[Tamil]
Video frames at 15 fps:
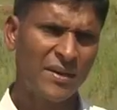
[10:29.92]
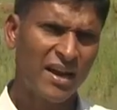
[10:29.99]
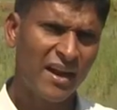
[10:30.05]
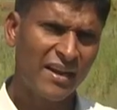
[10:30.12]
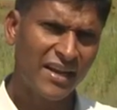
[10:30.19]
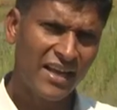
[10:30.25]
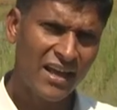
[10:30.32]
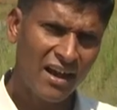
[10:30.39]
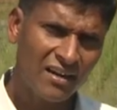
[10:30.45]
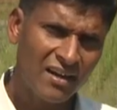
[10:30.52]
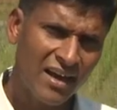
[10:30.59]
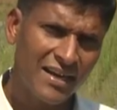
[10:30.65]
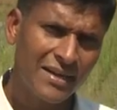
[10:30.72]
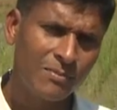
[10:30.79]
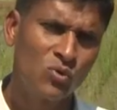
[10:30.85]
விடயம்தான்
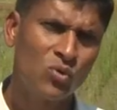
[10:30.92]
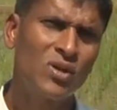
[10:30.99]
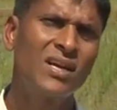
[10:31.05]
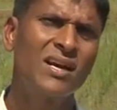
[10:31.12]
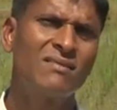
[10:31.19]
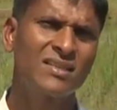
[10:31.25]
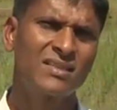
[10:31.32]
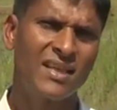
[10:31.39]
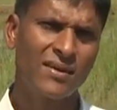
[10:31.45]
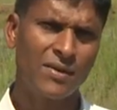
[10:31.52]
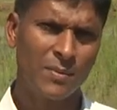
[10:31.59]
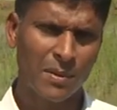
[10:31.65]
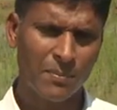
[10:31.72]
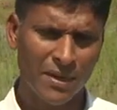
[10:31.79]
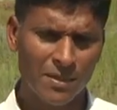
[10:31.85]

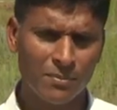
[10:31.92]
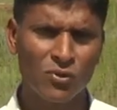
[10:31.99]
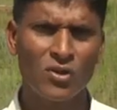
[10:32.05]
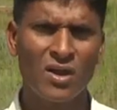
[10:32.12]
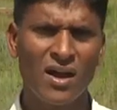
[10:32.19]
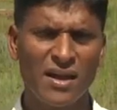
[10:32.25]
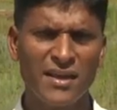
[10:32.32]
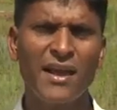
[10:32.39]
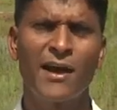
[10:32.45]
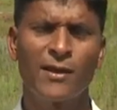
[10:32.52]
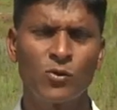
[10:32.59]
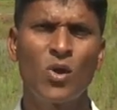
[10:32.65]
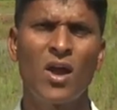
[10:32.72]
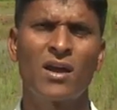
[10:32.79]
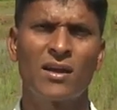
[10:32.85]
பீடைகளை நாம்
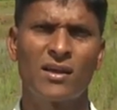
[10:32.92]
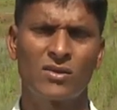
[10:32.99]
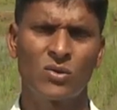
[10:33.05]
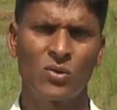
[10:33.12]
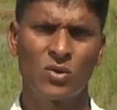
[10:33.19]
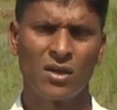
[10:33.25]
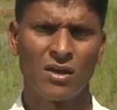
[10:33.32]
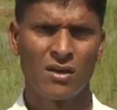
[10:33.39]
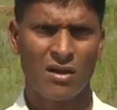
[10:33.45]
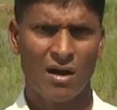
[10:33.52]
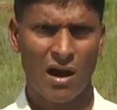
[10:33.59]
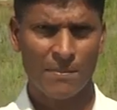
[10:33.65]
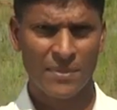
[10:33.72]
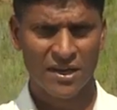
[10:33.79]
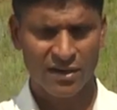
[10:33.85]
ஆரம்பத்திலேயே இனங்காண
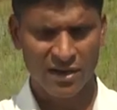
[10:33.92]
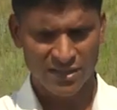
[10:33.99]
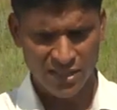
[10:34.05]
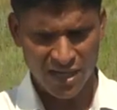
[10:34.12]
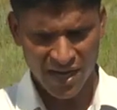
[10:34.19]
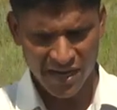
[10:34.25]
வேண்டும்